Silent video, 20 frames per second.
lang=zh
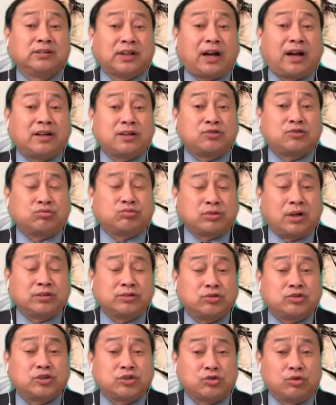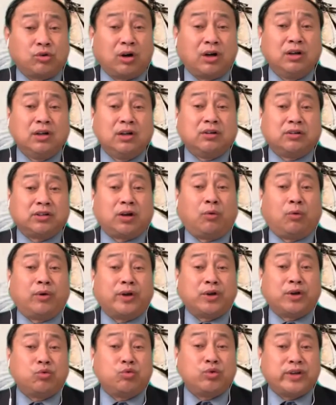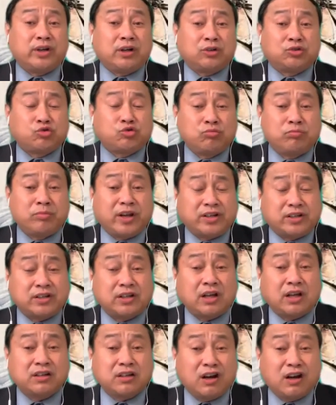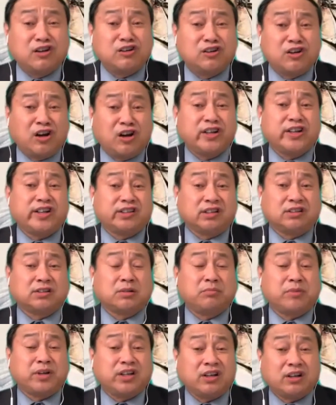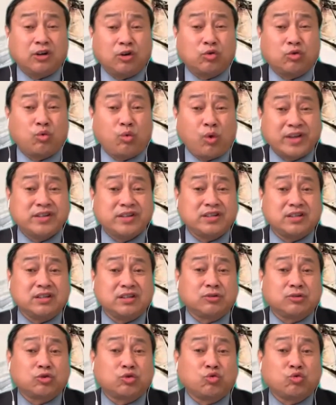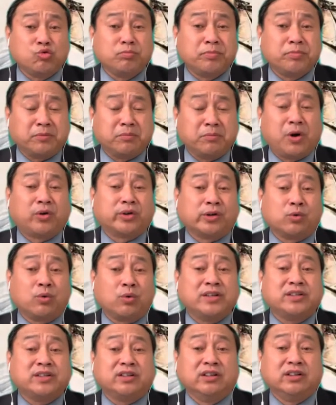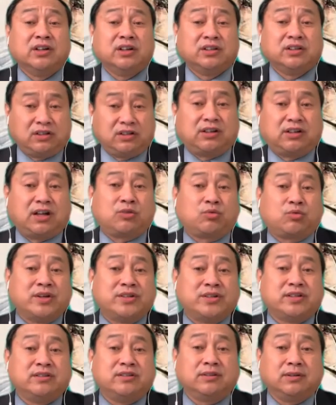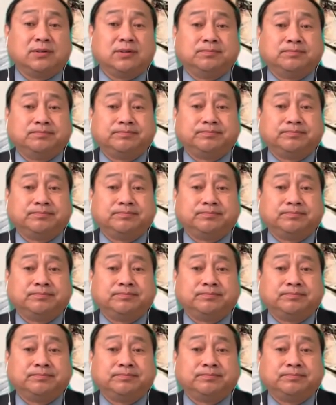他还是主张，就是说要维护一个中美之间的合理的这么一个关系，就是公平贸易关系，这是他关心的。